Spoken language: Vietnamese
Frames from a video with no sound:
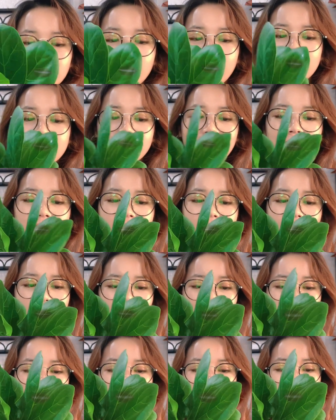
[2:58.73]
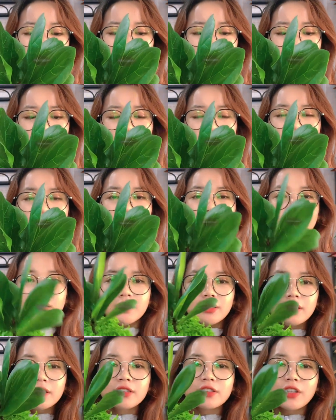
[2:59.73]
và xanh thẫm
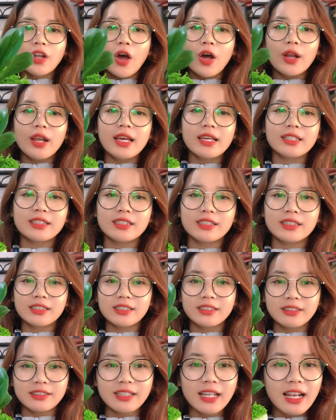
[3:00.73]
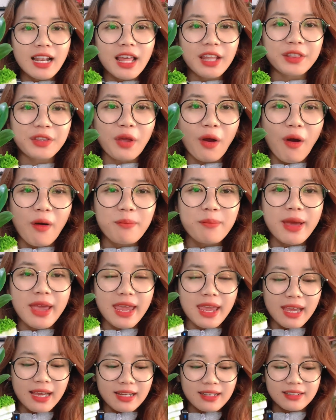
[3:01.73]
nhưng nó lại rất là nhỏ
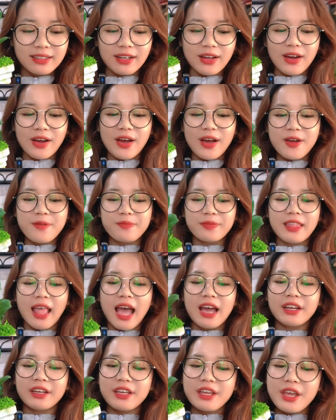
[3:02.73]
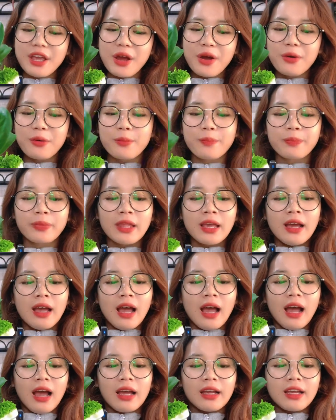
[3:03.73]
bé đó đáng yêu
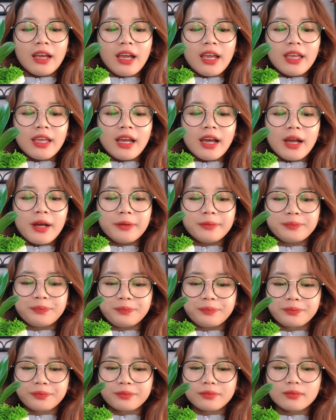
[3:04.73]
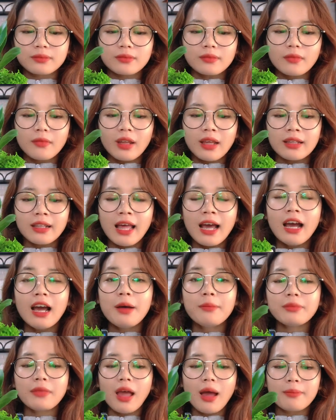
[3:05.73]
cây ờ, đang
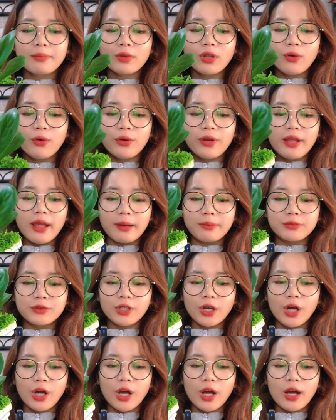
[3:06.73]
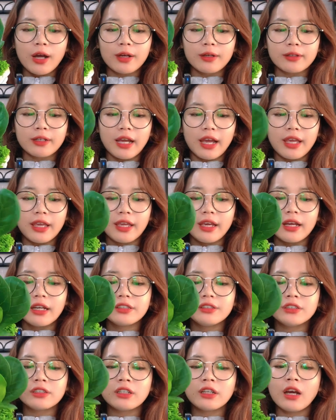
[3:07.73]
âm thầm tô điệp cho cái ờ,
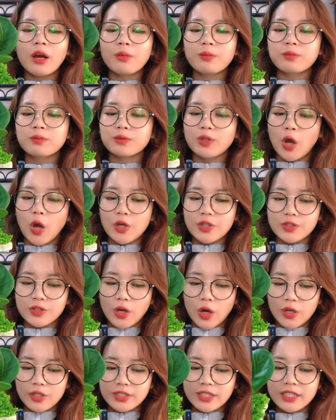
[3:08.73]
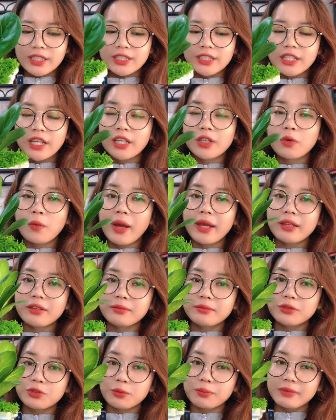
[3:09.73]
những gốc nhỏ nhỏ xinh xinh
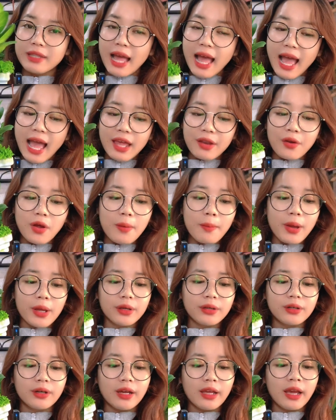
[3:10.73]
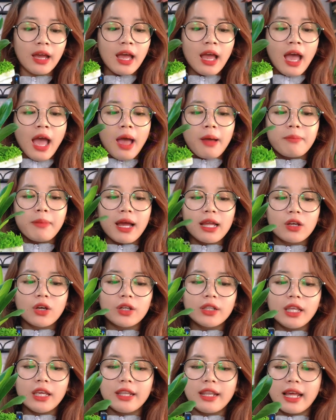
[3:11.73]
quanh chúng ta đó mọi người bạn
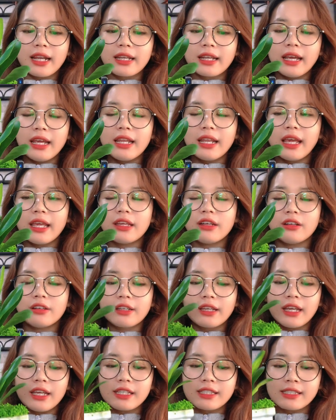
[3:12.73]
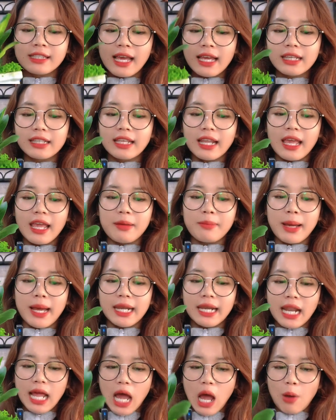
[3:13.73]
có thể đặt cây này ở kệ sách này
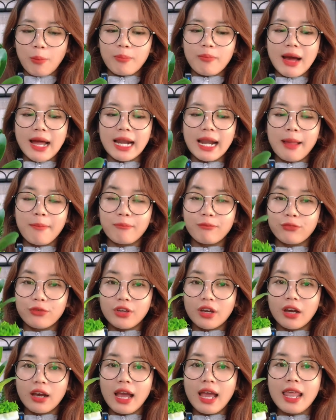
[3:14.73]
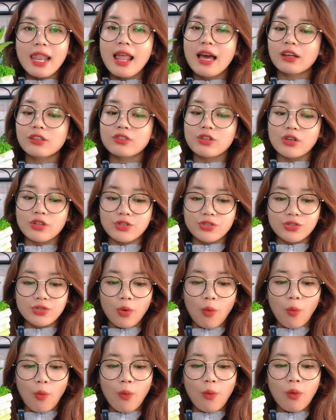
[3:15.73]
bàn học bàn làm việc hay là cửa sổ